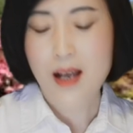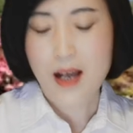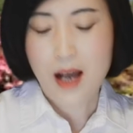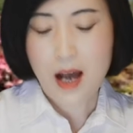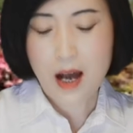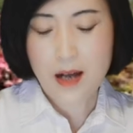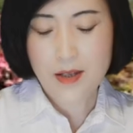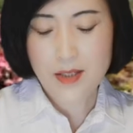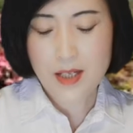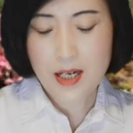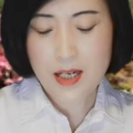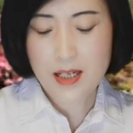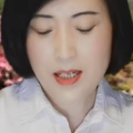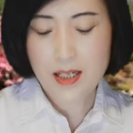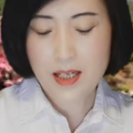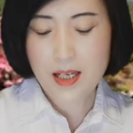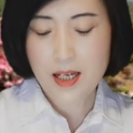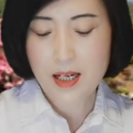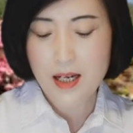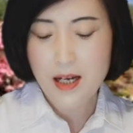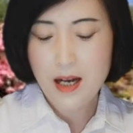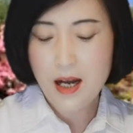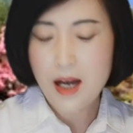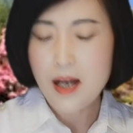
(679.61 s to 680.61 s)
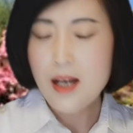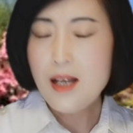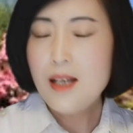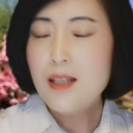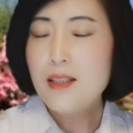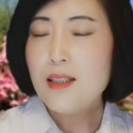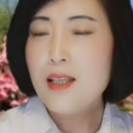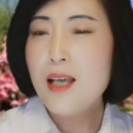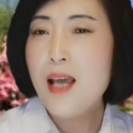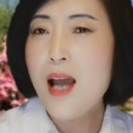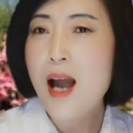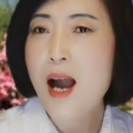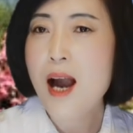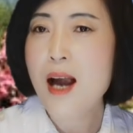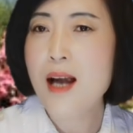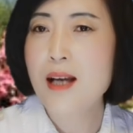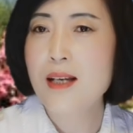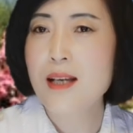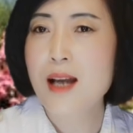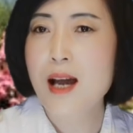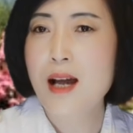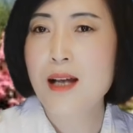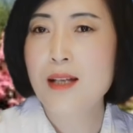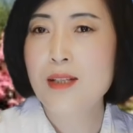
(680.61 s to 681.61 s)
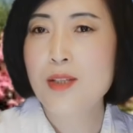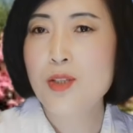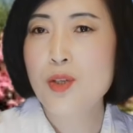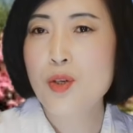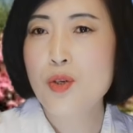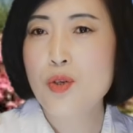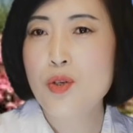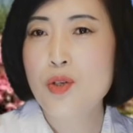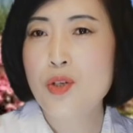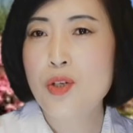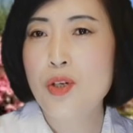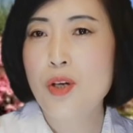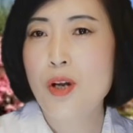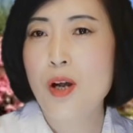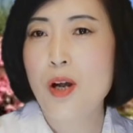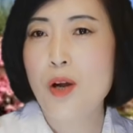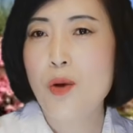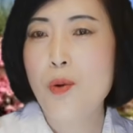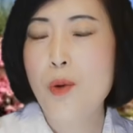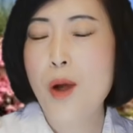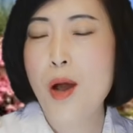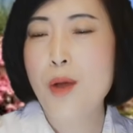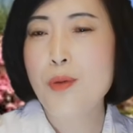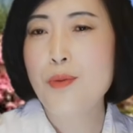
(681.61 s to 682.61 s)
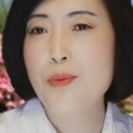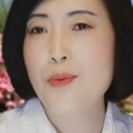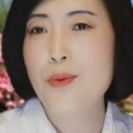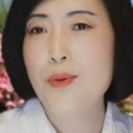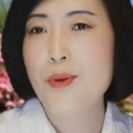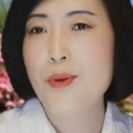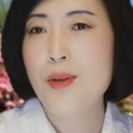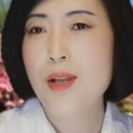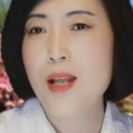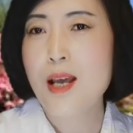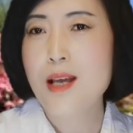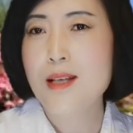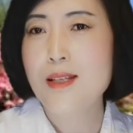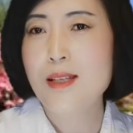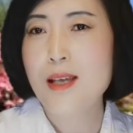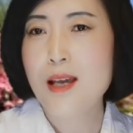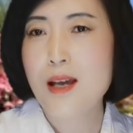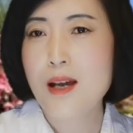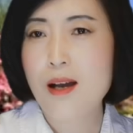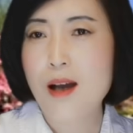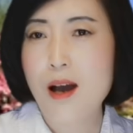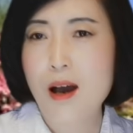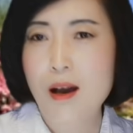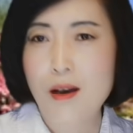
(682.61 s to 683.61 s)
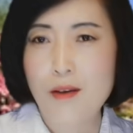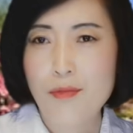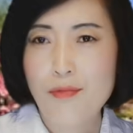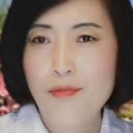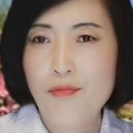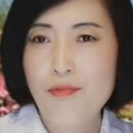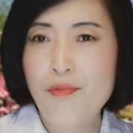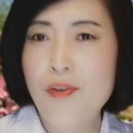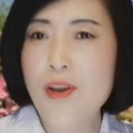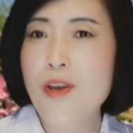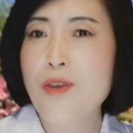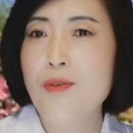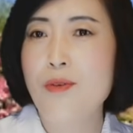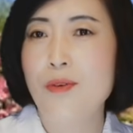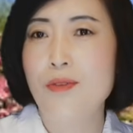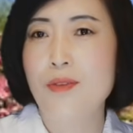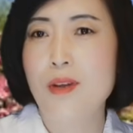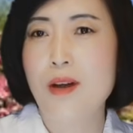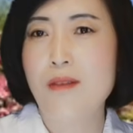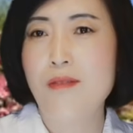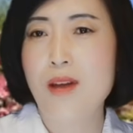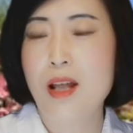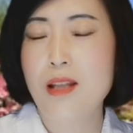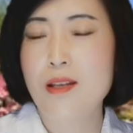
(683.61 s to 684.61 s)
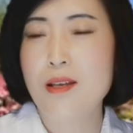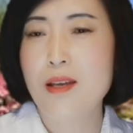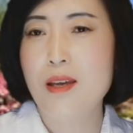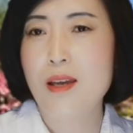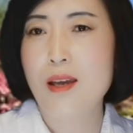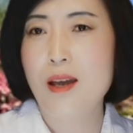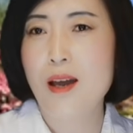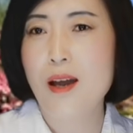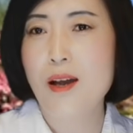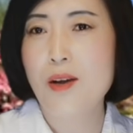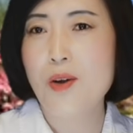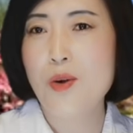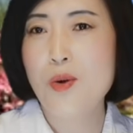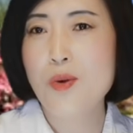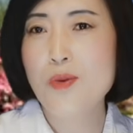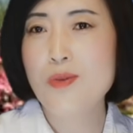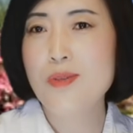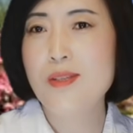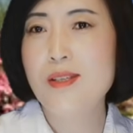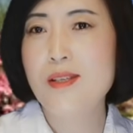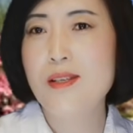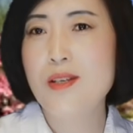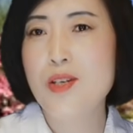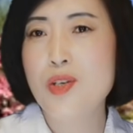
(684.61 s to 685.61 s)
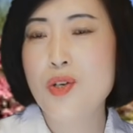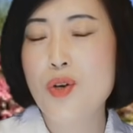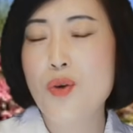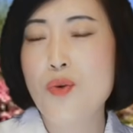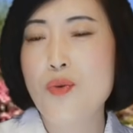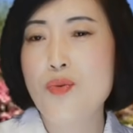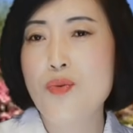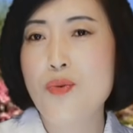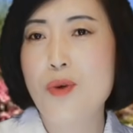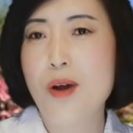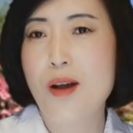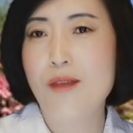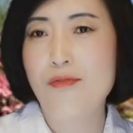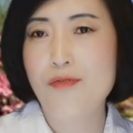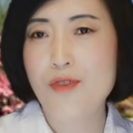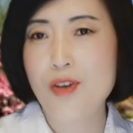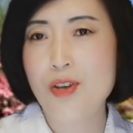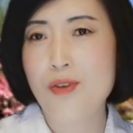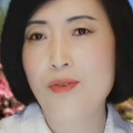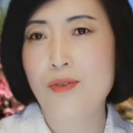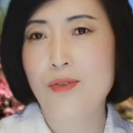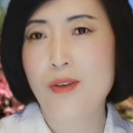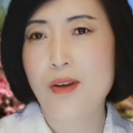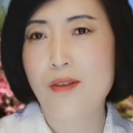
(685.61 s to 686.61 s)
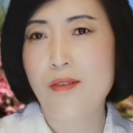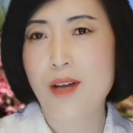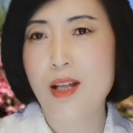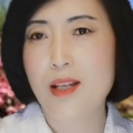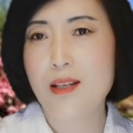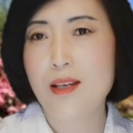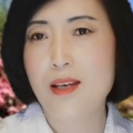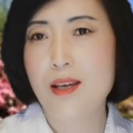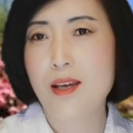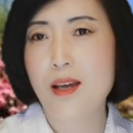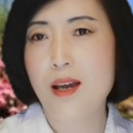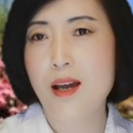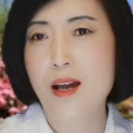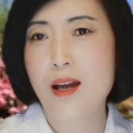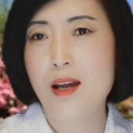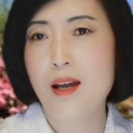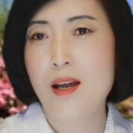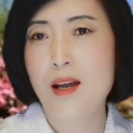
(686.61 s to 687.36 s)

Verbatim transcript: 好，这是一个。第二呢，就是关于那些个费用的问题，工资收入啊，费用的问题，